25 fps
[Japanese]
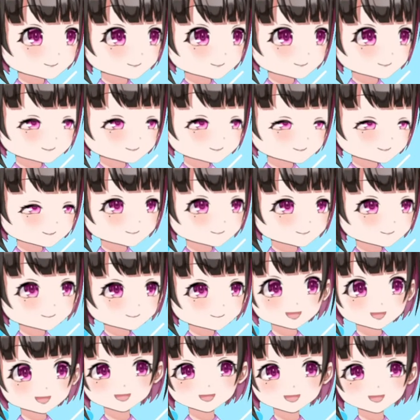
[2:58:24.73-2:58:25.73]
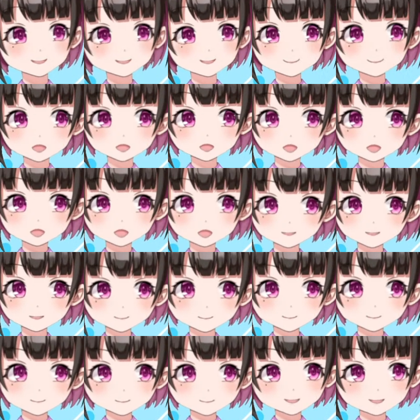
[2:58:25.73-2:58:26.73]
ACL 中ですね。
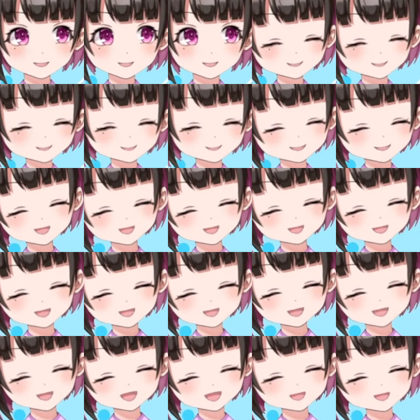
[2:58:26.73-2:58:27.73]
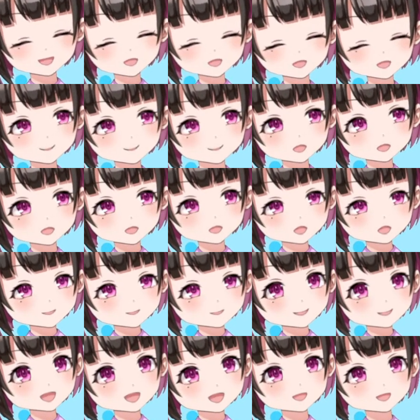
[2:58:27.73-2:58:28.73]
確かに ACL はザイオンで行
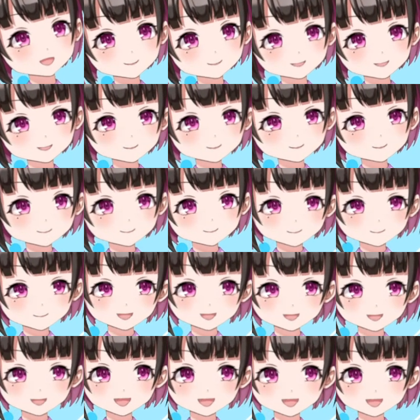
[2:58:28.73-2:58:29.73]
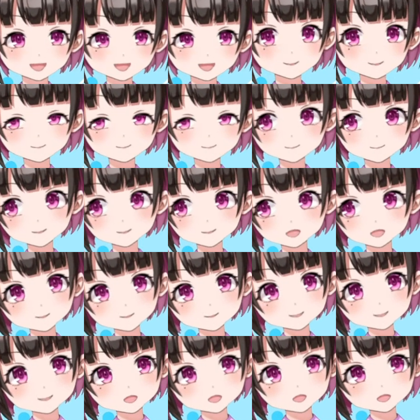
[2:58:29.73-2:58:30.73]
こうみたいなグループステージの時はあり
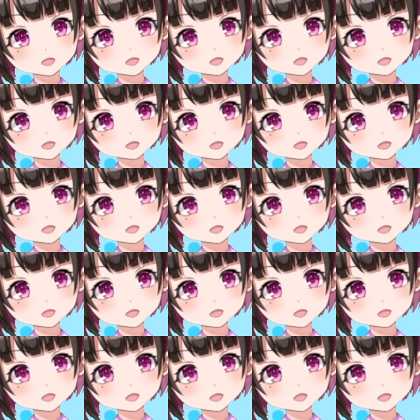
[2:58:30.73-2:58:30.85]
ました